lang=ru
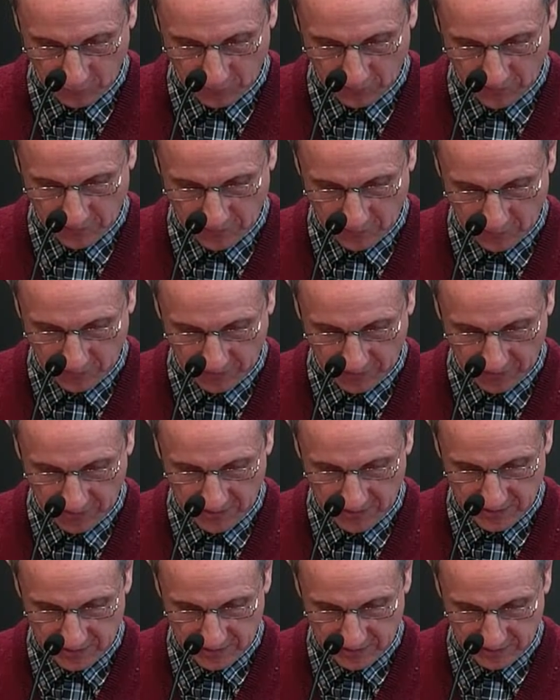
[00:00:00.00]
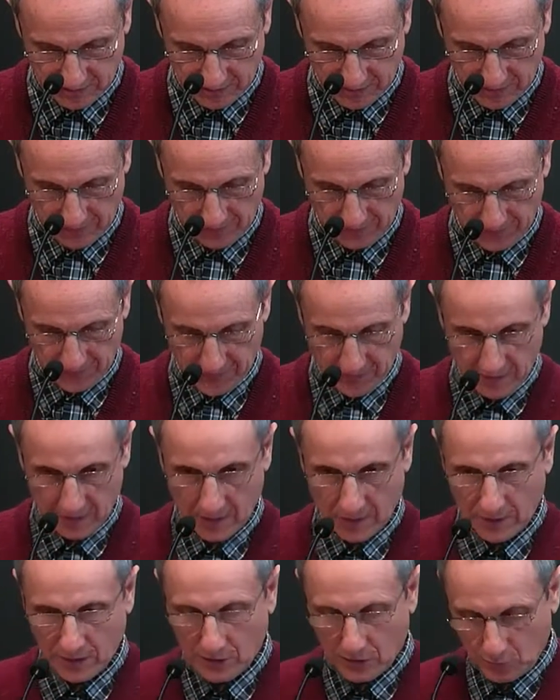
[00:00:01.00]
для прикрытия зла,
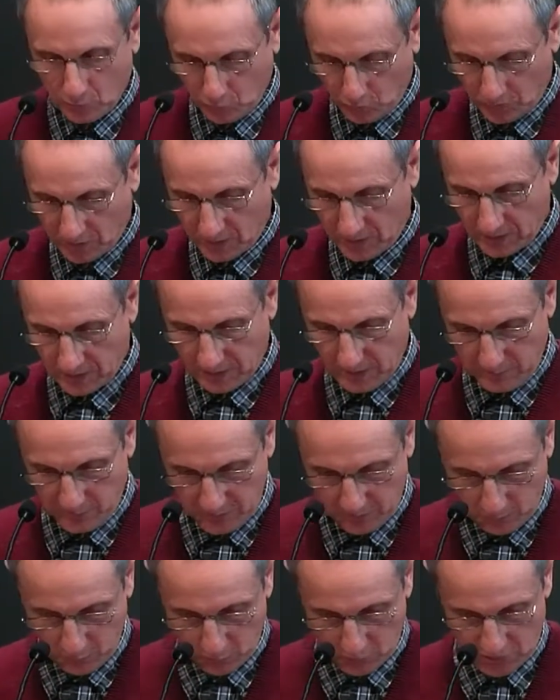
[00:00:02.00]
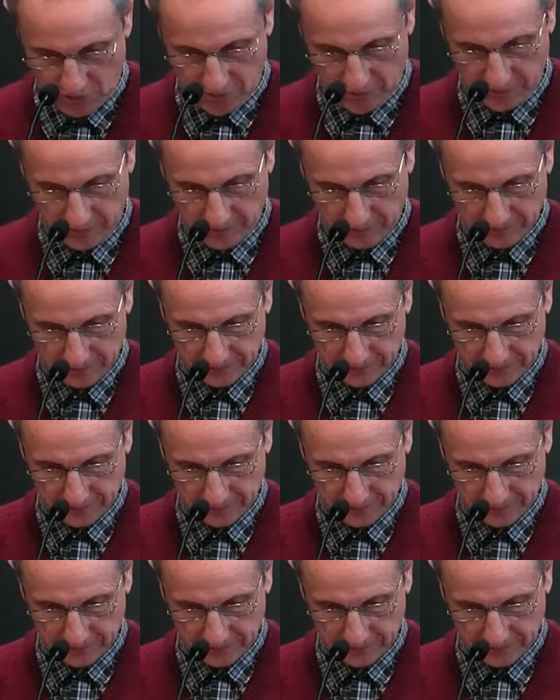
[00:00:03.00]
но как рабы Божьи.